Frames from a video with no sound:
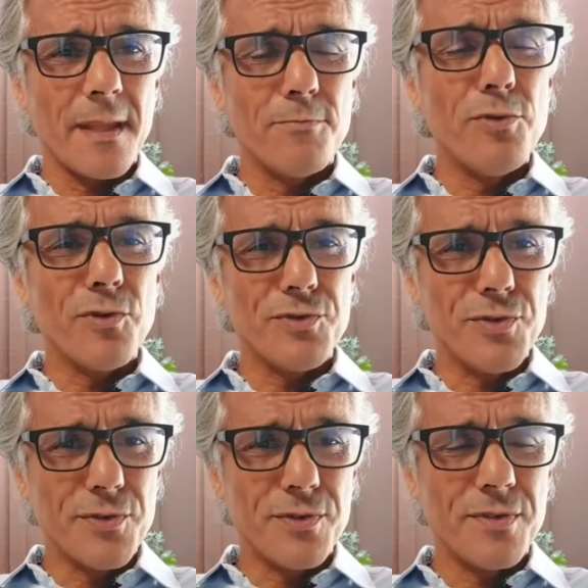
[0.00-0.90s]
pour
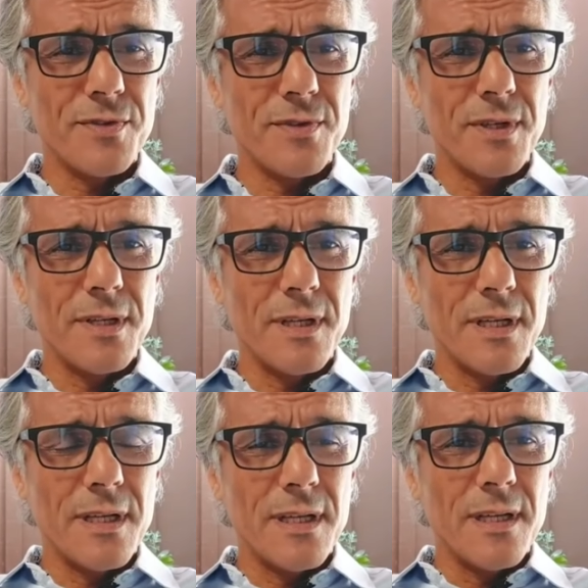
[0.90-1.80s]
Dieu.
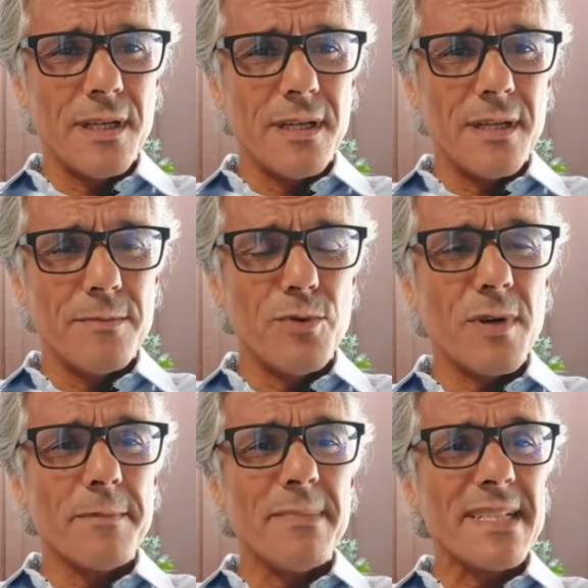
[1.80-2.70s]
Pour
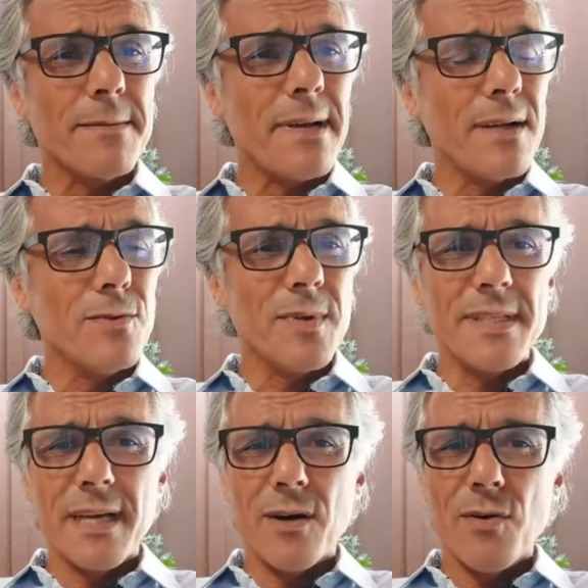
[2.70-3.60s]
Rabbi Subhanahu, il
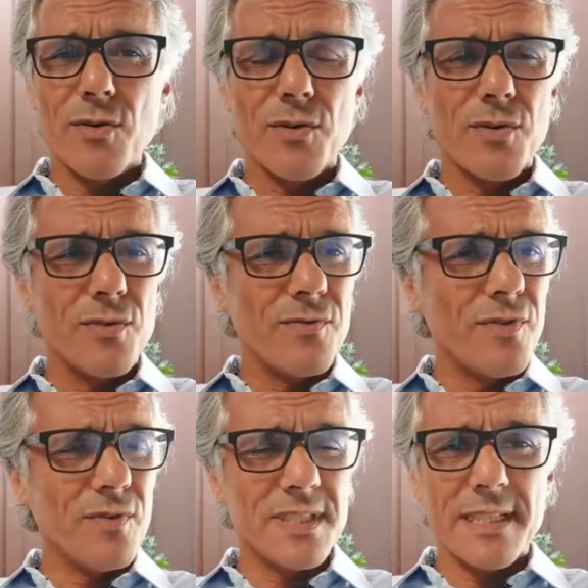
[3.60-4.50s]
n'y a aucune
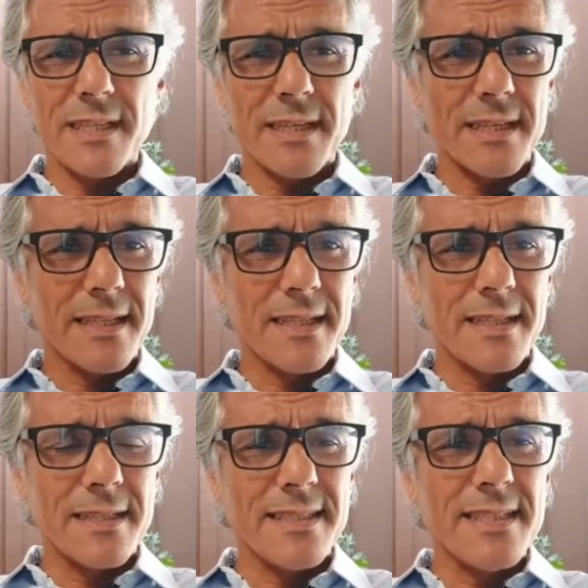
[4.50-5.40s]
frontière,
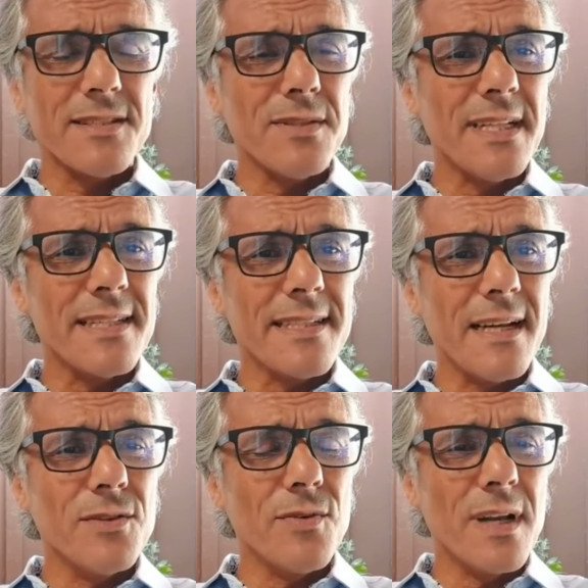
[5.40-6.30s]
si ce n'est
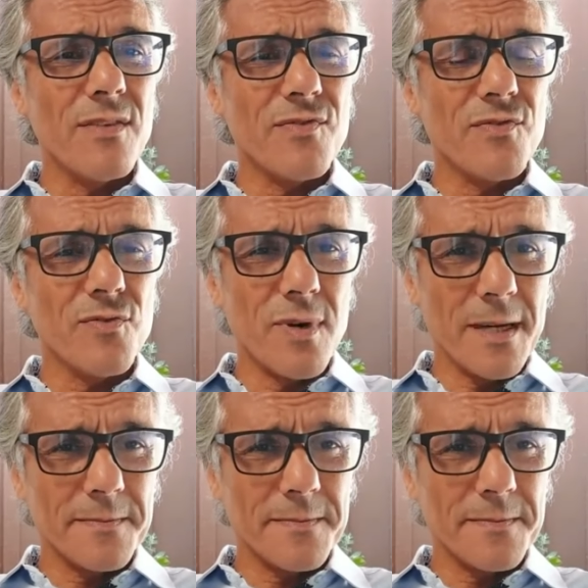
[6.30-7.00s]
celle de la foi.